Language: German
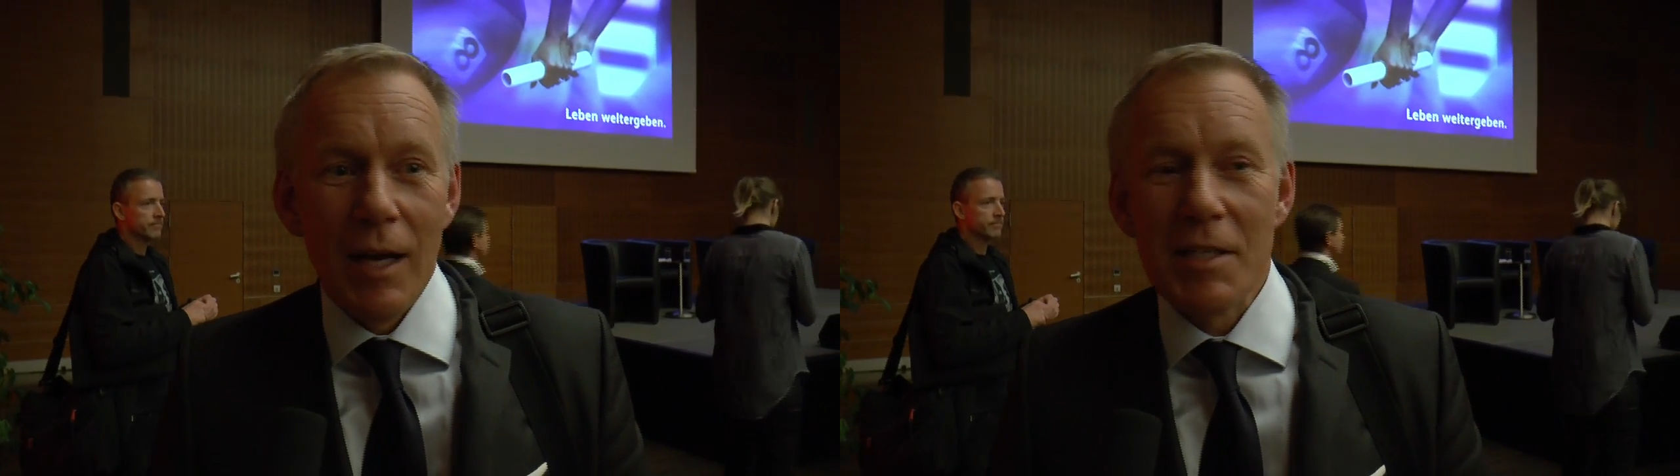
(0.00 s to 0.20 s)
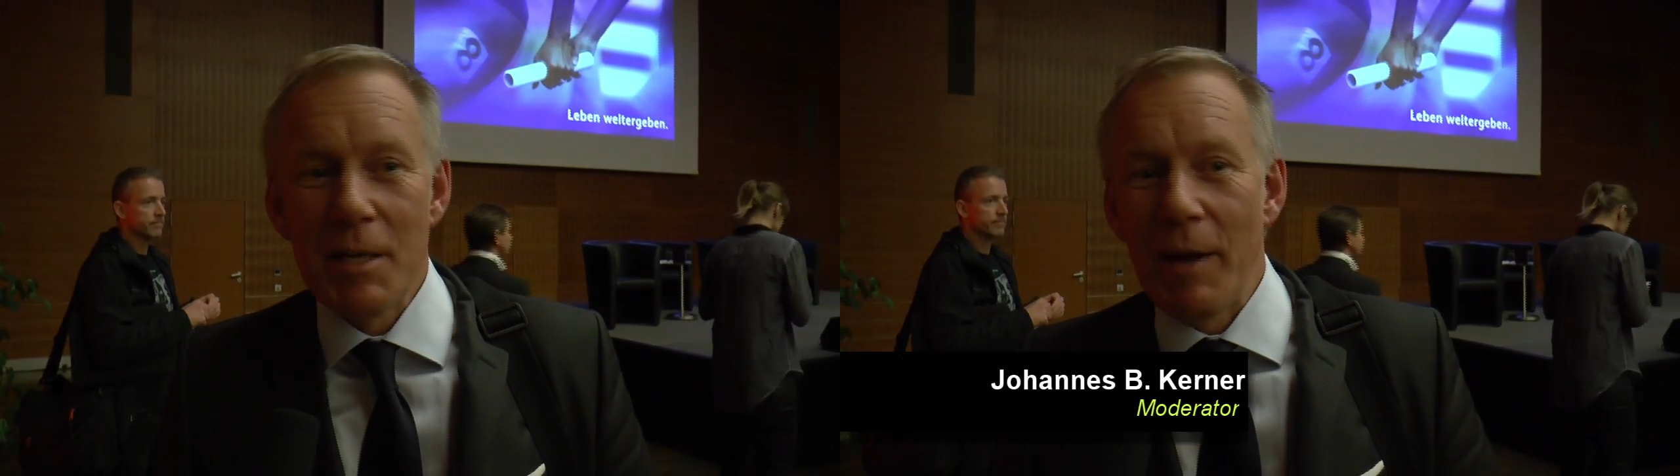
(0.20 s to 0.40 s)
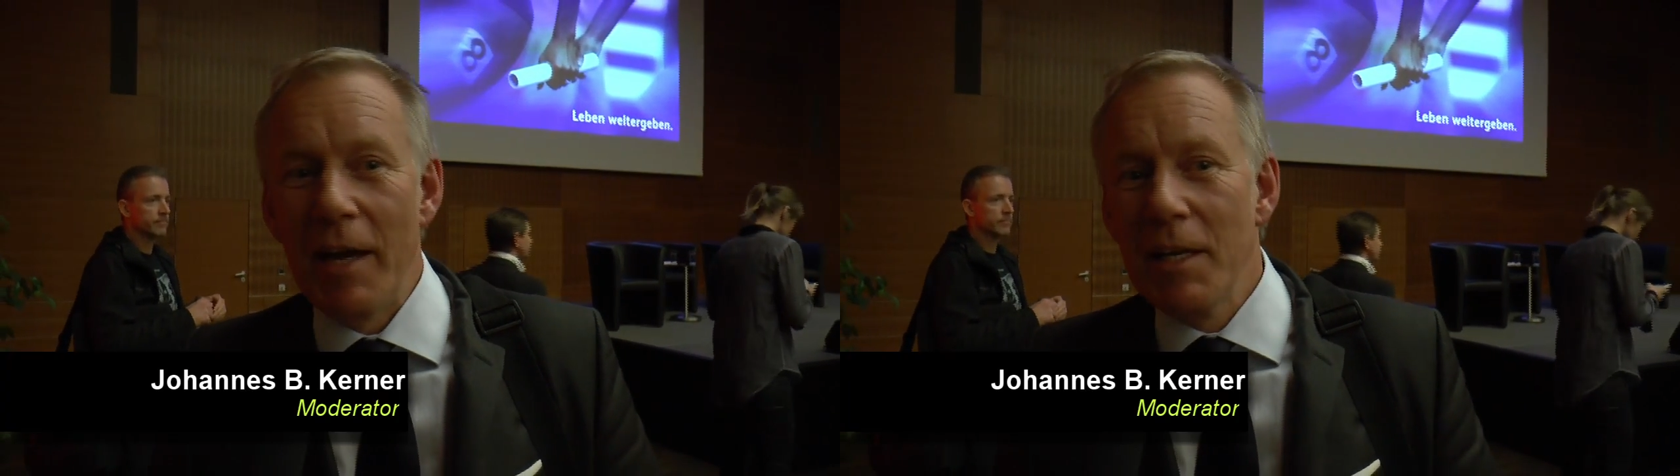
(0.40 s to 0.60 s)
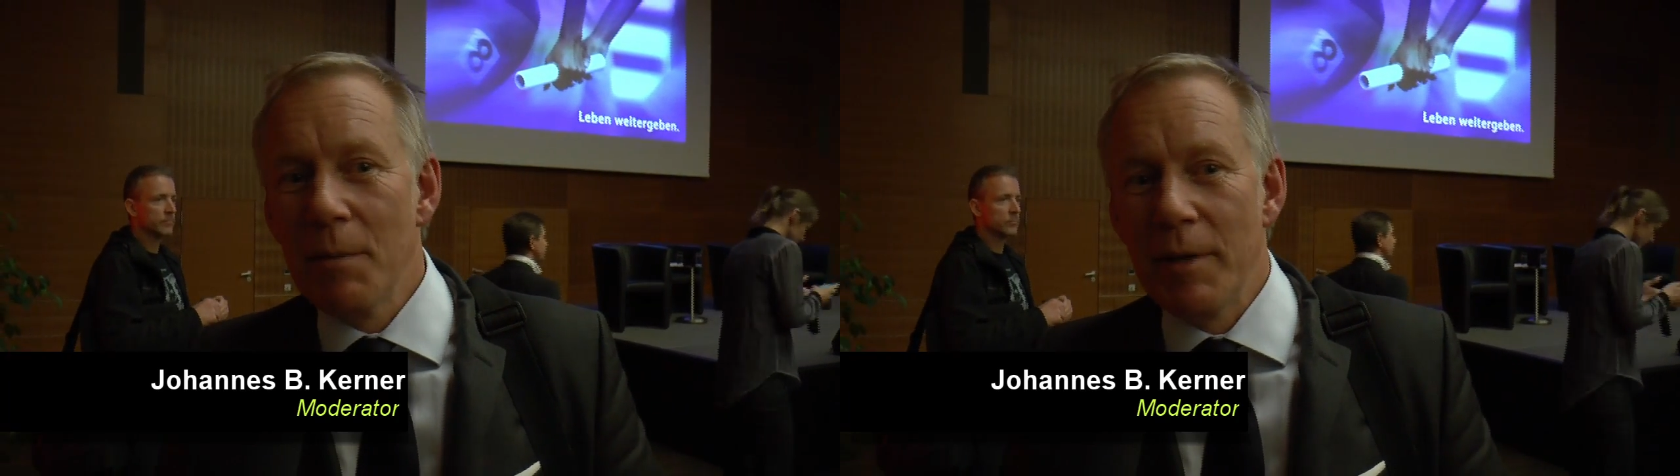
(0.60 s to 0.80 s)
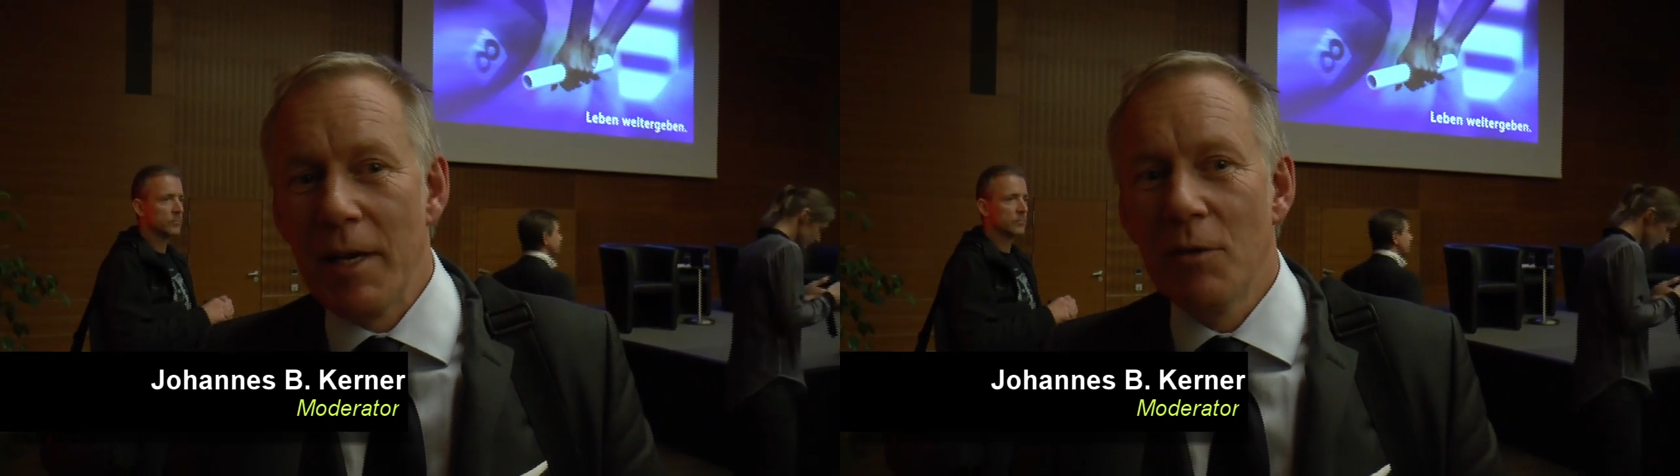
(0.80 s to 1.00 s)
Es gibt
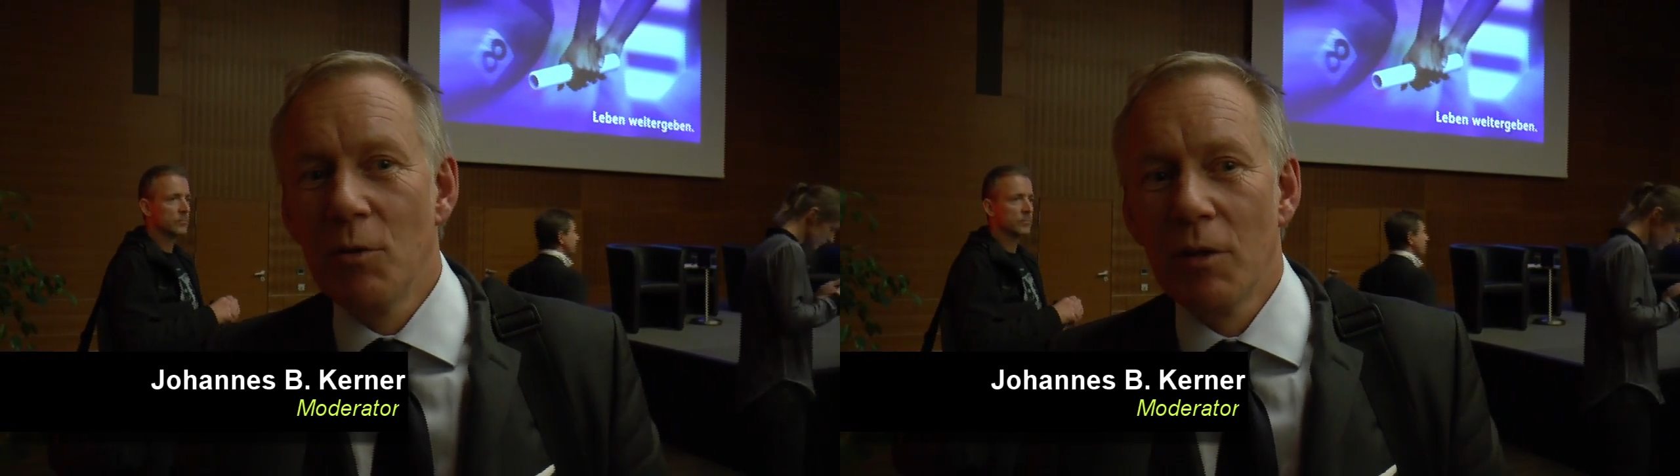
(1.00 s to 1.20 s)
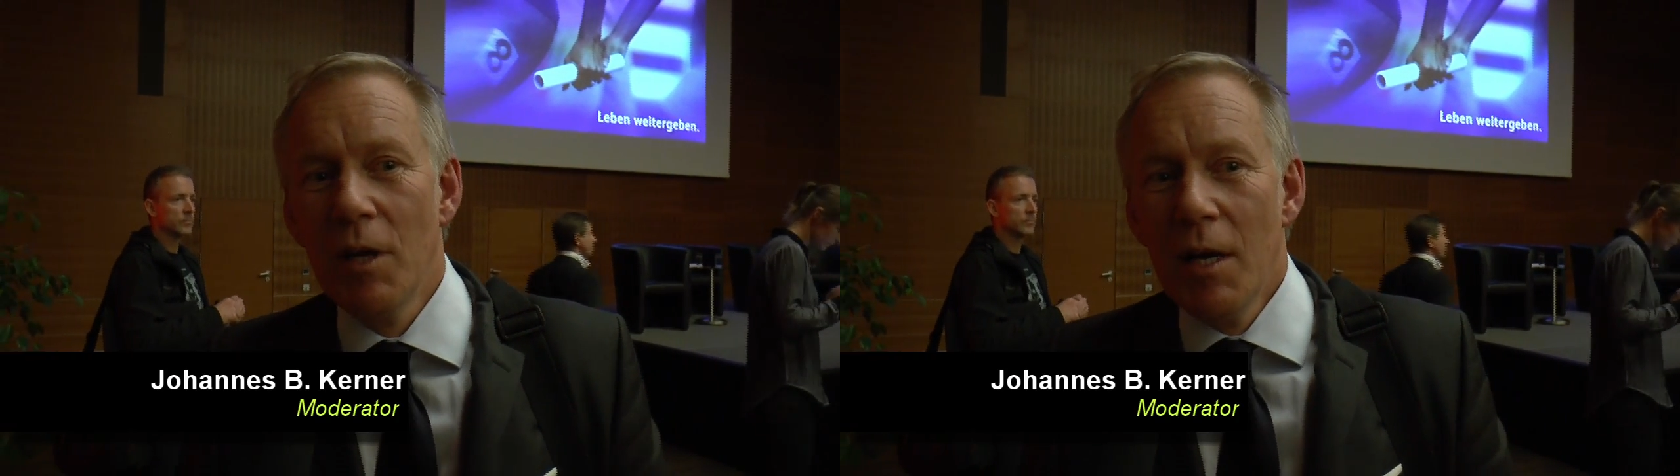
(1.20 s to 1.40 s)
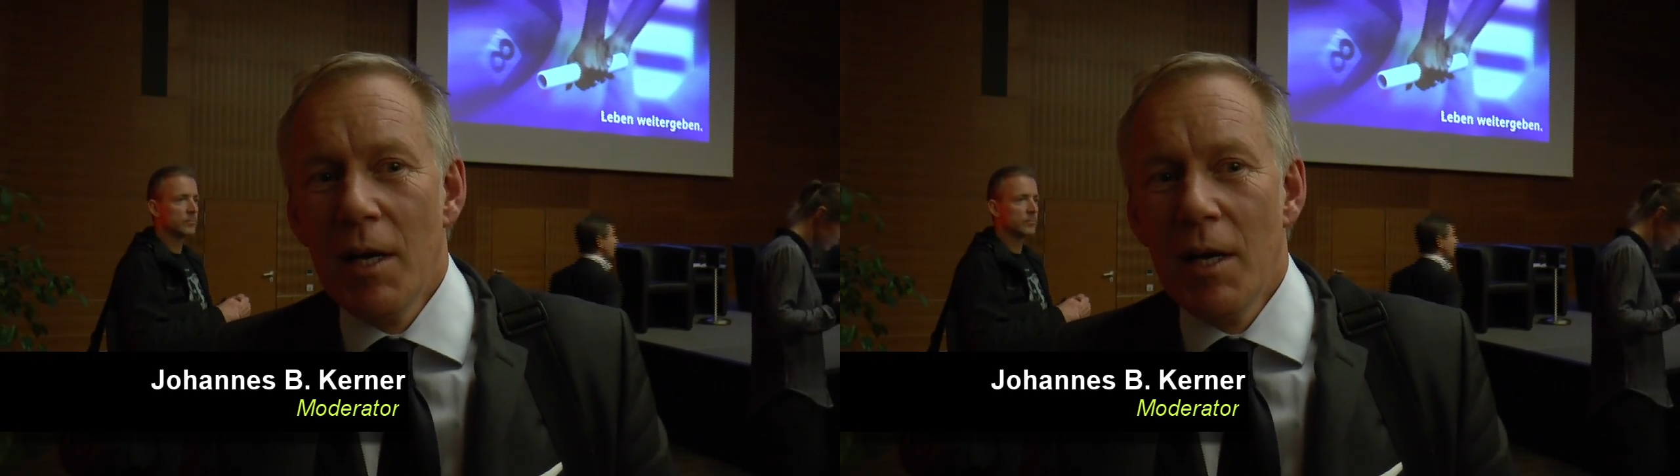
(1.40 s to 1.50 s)
einige Begegnungen